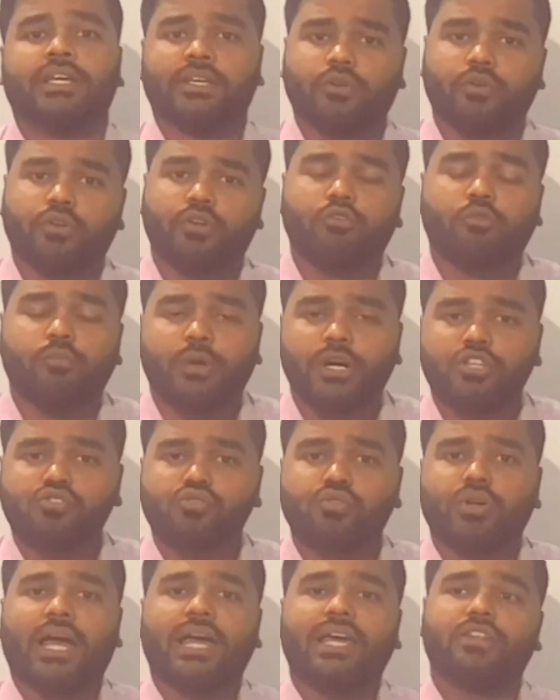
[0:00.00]
क्योंकि वो मर
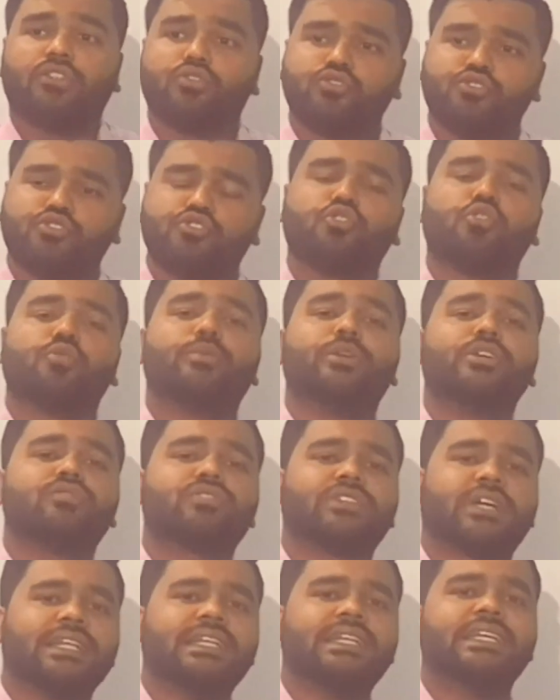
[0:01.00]
चुका है तो जो भी
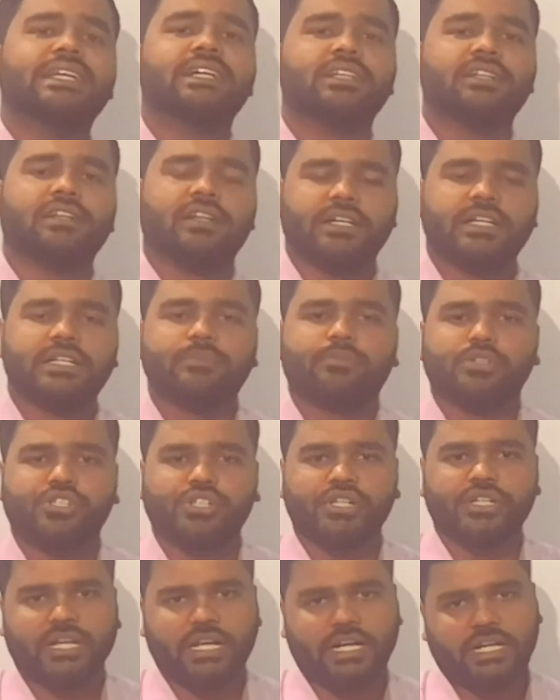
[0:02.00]
उसका लीगल
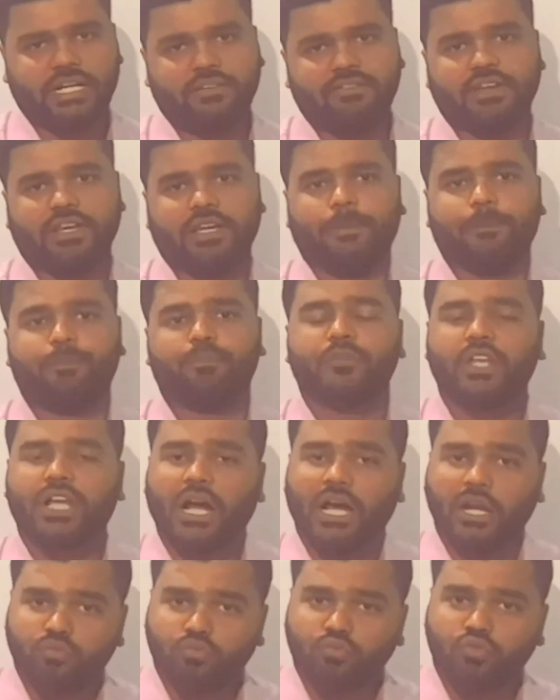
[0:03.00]
रिप्रेजेंटेटिव है
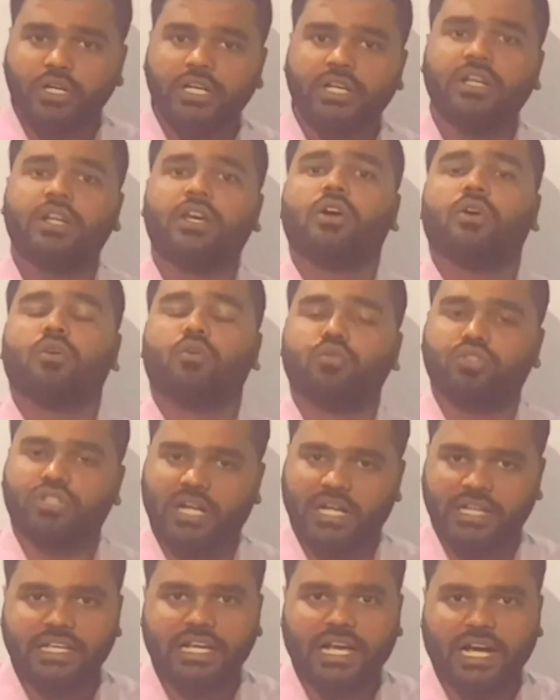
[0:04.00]
कानूनन
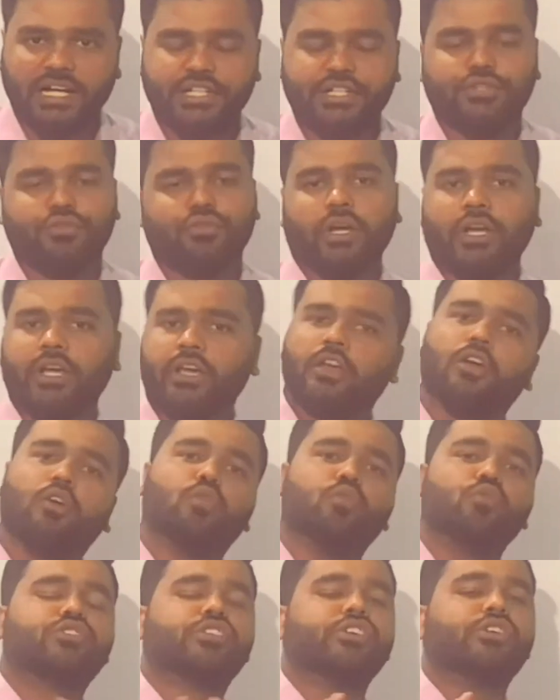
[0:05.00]
उत्तराधिकारी जो है
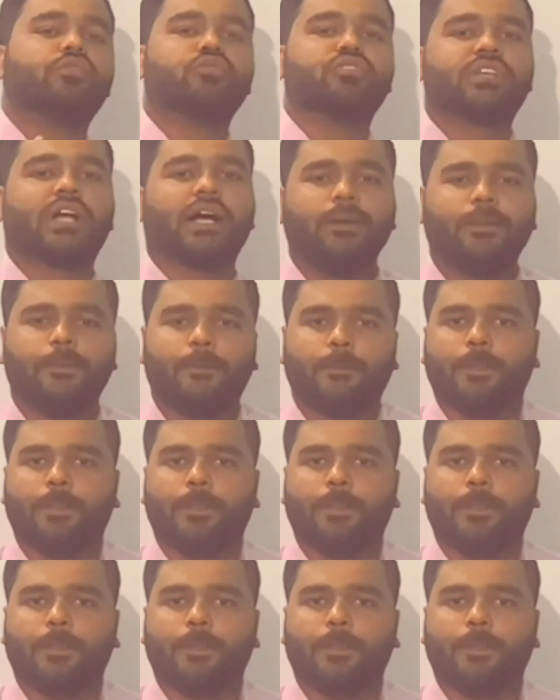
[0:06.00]
उसी को उसका